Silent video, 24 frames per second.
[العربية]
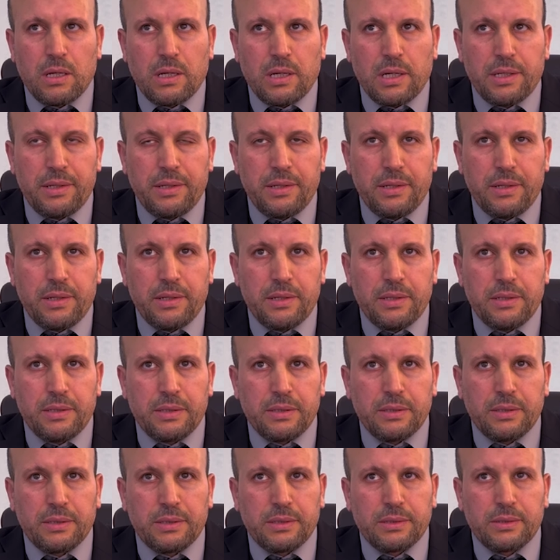
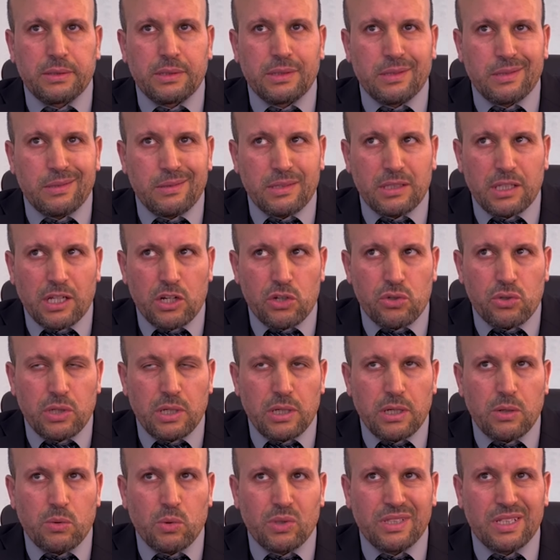عن
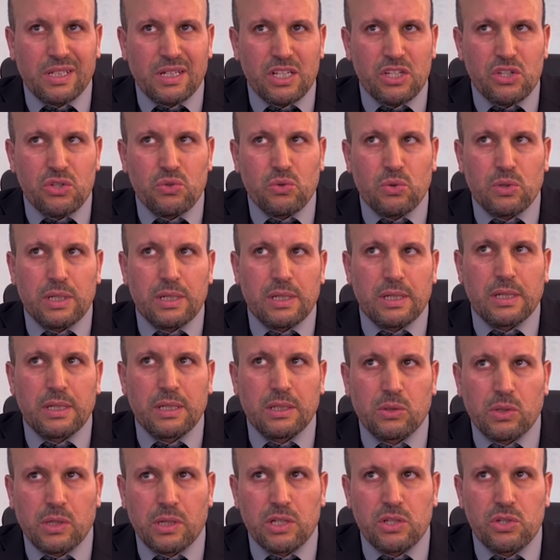تراجعها وتنصلها
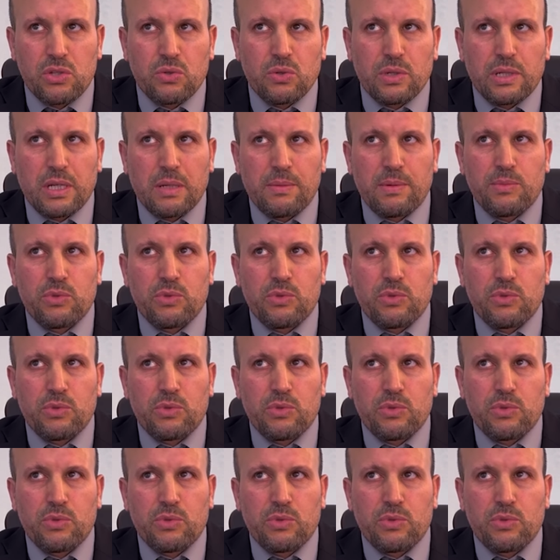تنصلها من